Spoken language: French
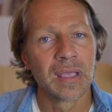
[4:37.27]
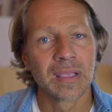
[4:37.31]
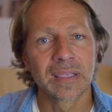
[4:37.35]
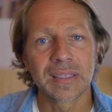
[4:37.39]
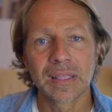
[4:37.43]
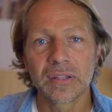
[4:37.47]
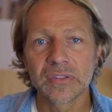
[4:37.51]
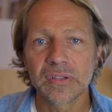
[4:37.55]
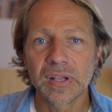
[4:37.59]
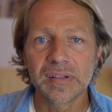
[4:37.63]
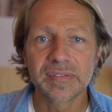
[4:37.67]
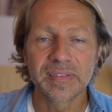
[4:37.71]

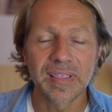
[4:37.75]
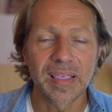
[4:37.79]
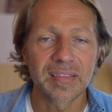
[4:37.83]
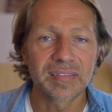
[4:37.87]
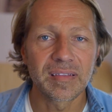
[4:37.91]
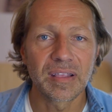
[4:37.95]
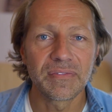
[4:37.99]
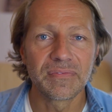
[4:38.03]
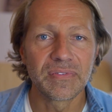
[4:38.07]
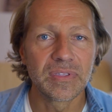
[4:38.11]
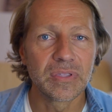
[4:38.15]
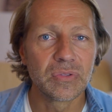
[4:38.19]
quand elles se
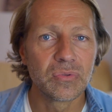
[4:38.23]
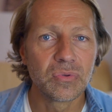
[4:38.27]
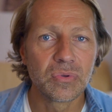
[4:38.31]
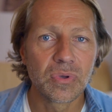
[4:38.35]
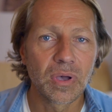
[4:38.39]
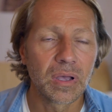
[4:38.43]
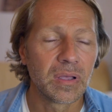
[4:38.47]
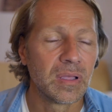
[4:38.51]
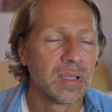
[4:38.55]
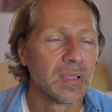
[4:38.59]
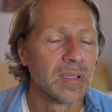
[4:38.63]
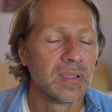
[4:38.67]
cassent la
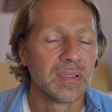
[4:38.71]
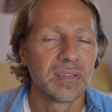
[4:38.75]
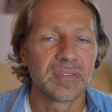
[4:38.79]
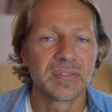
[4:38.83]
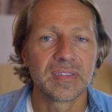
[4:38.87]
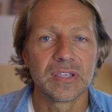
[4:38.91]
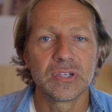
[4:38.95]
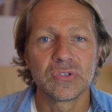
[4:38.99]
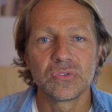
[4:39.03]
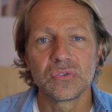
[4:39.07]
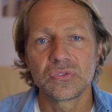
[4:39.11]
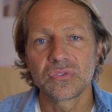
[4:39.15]
figure,
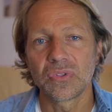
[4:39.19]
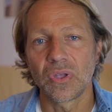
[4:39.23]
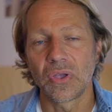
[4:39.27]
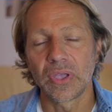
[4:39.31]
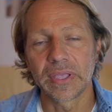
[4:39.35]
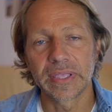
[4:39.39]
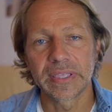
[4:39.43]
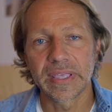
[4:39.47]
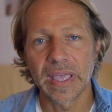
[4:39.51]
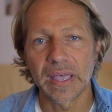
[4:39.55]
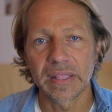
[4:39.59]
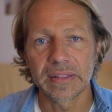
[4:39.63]
c'est juste
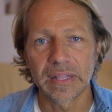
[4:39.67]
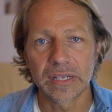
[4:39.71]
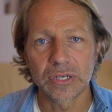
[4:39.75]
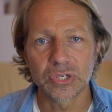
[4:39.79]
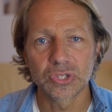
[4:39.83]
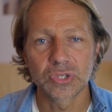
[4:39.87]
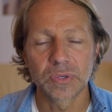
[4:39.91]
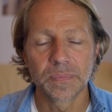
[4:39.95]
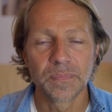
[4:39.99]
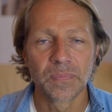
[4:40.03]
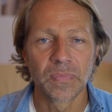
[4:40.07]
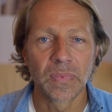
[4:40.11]
un
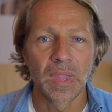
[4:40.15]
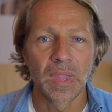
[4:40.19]
carnage.